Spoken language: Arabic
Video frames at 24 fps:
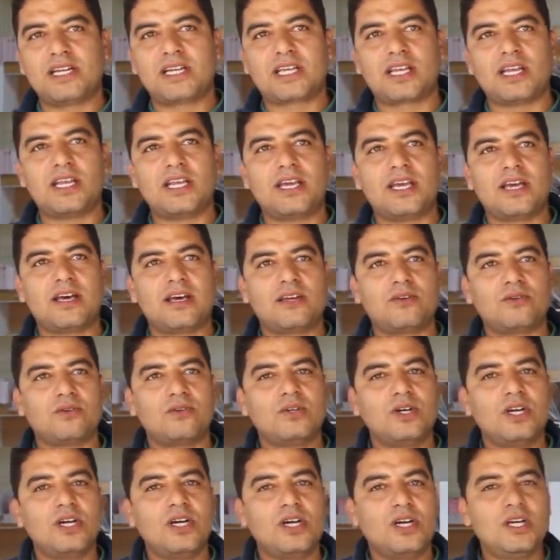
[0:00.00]
مع الكليان
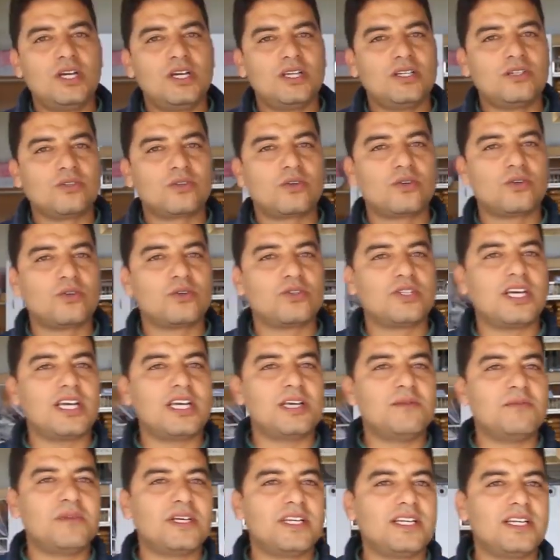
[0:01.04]
ونكونوا
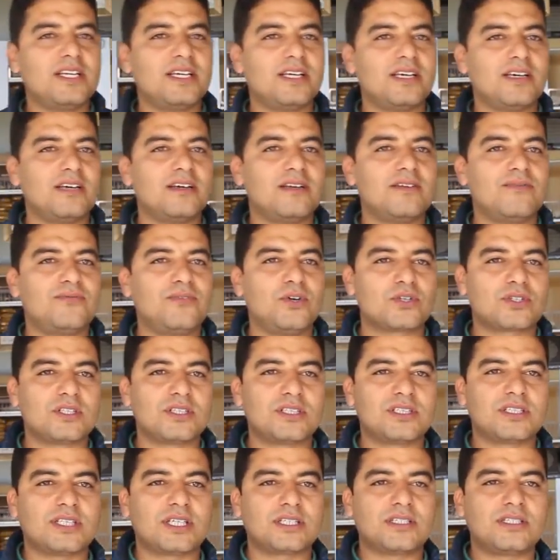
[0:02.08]
دائما آه، في حسن
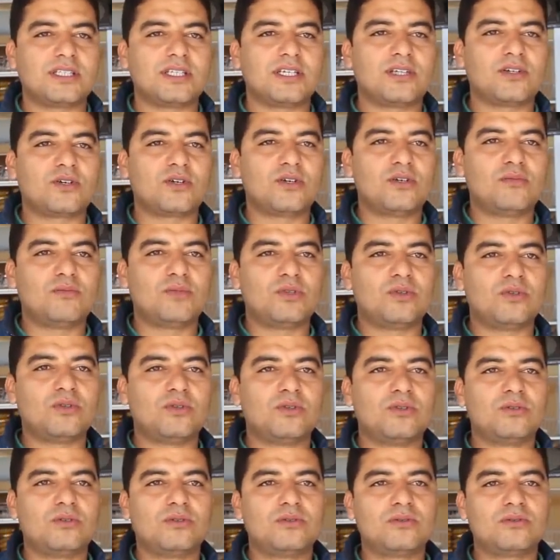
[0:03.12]
الظن ديالكم
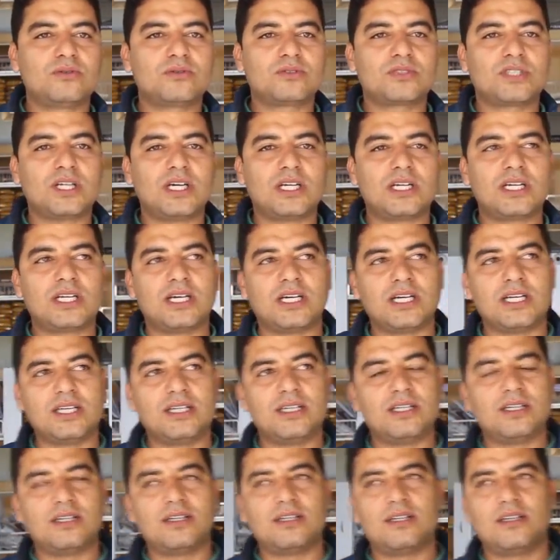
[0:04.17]
وان شاء الله
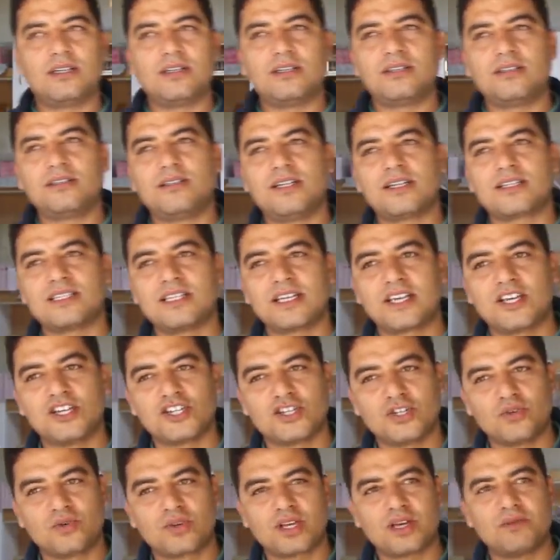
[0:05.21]
آه، الناس اللي
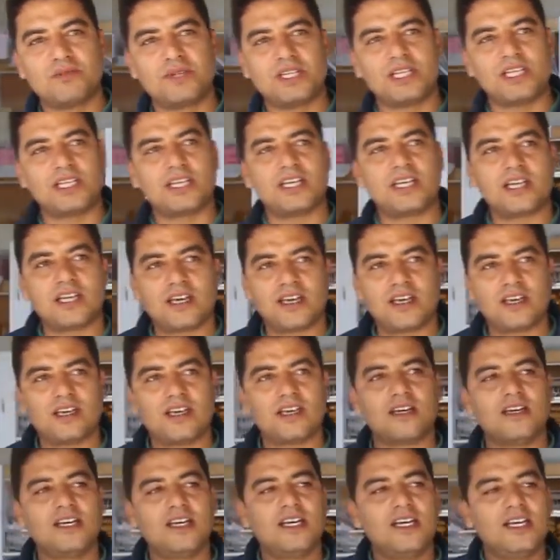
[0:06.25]
كيجيو كاملين هنايا
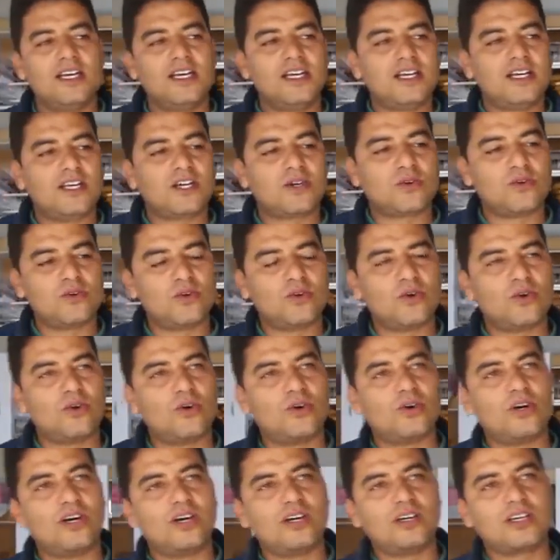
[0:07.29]

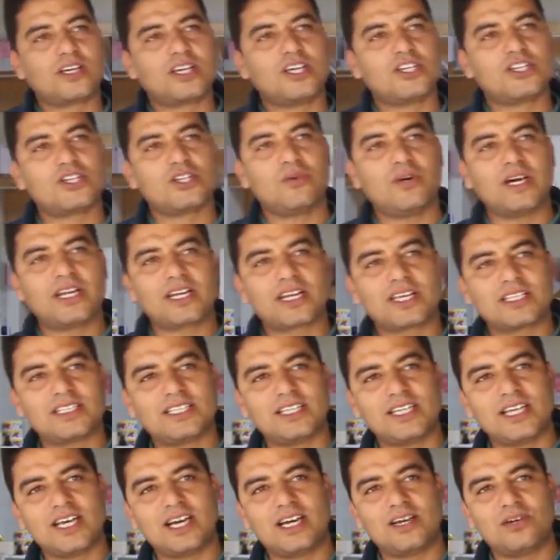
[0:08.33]
يكونوا آه، كيجيو عن
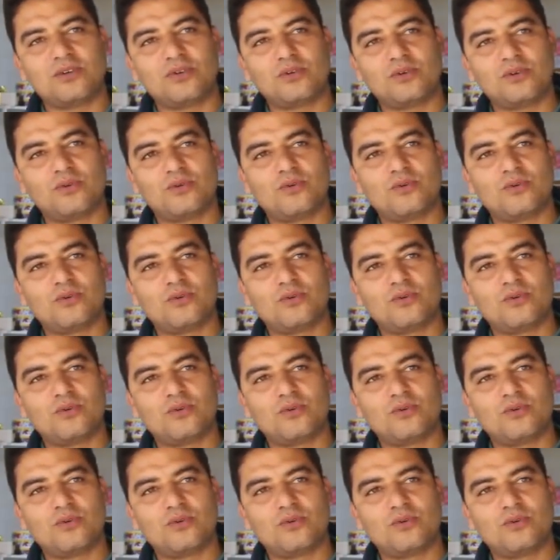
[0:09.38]
اقتناع